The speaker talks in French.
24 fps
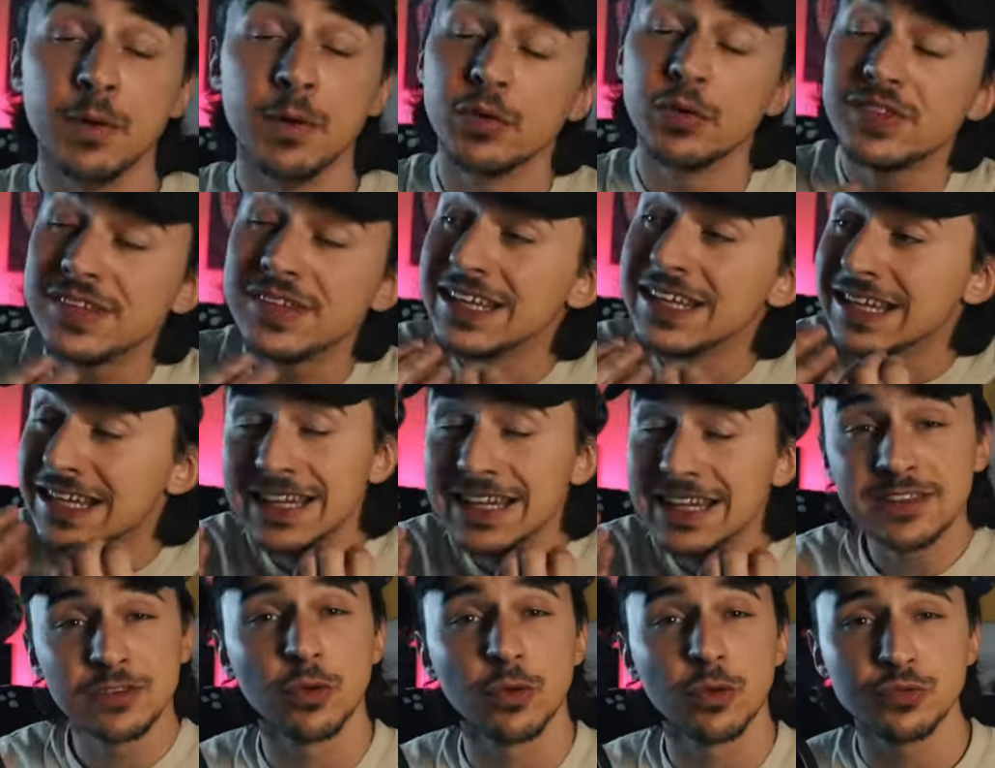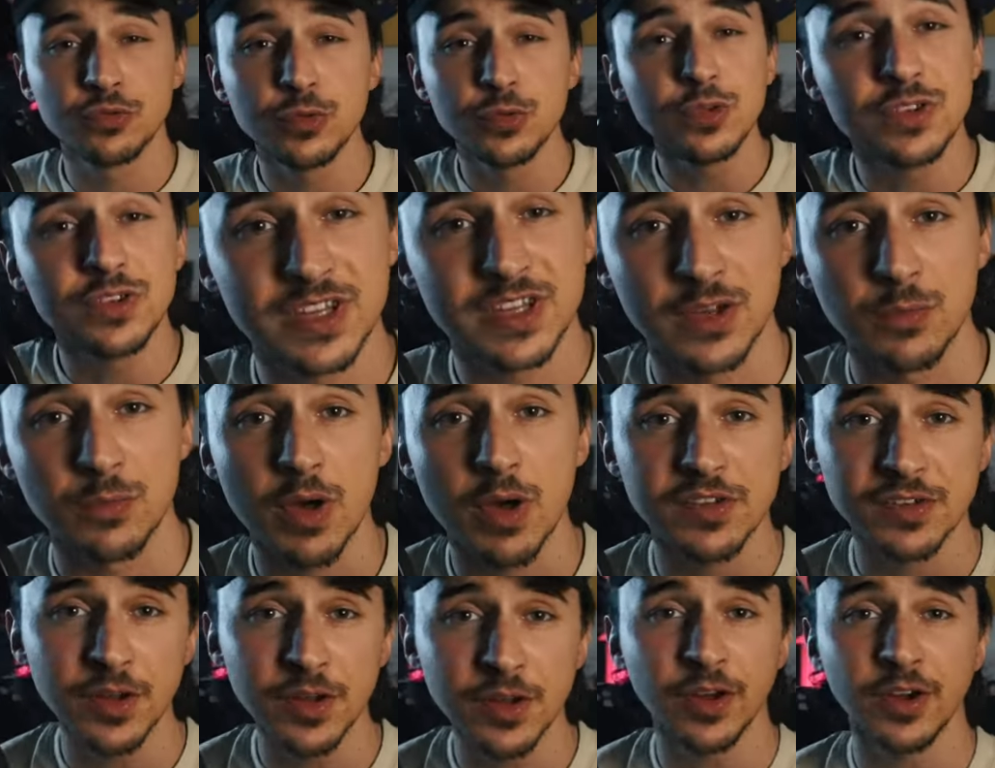aussi l'étendue de sa
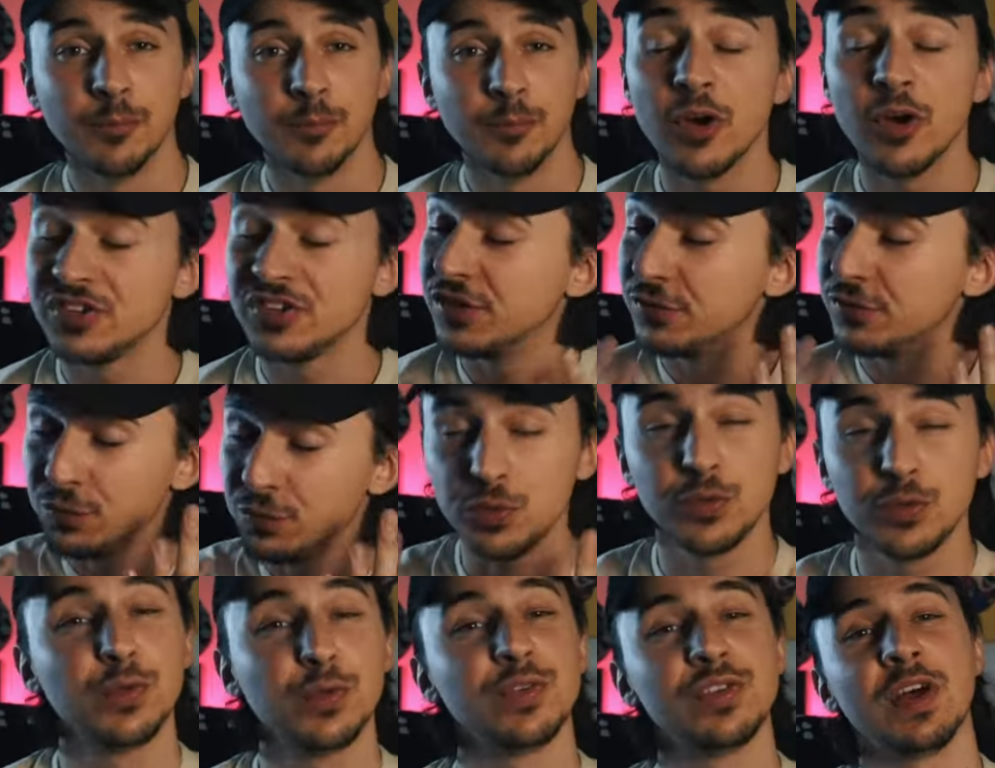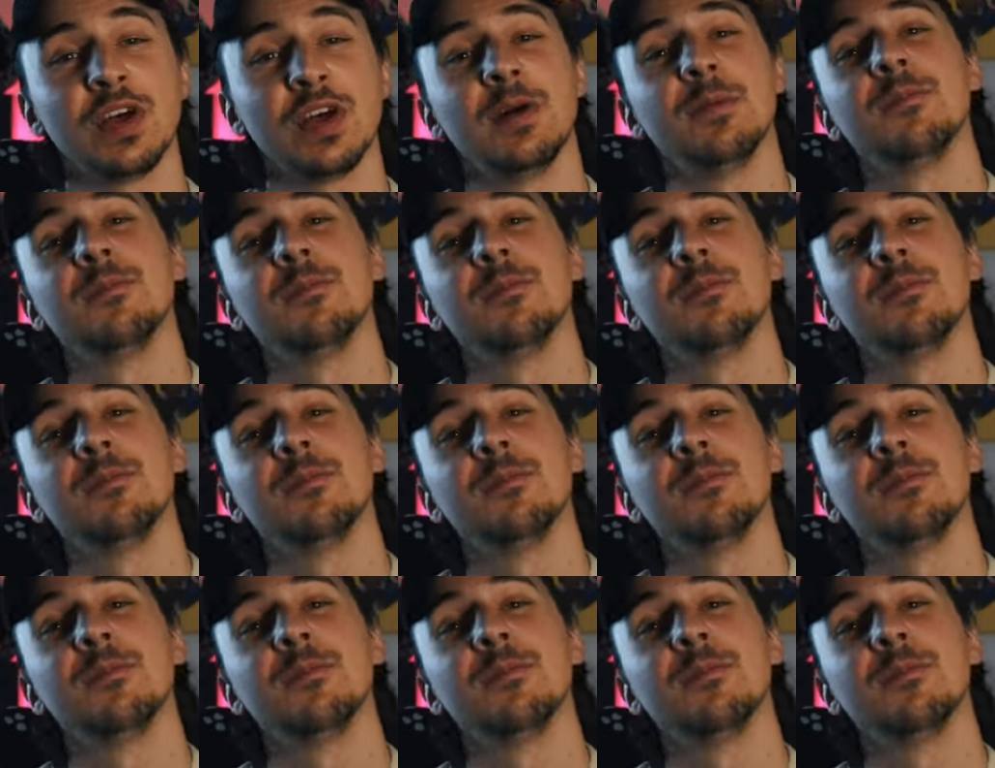noirceur Moi, j'ai vu tout ça.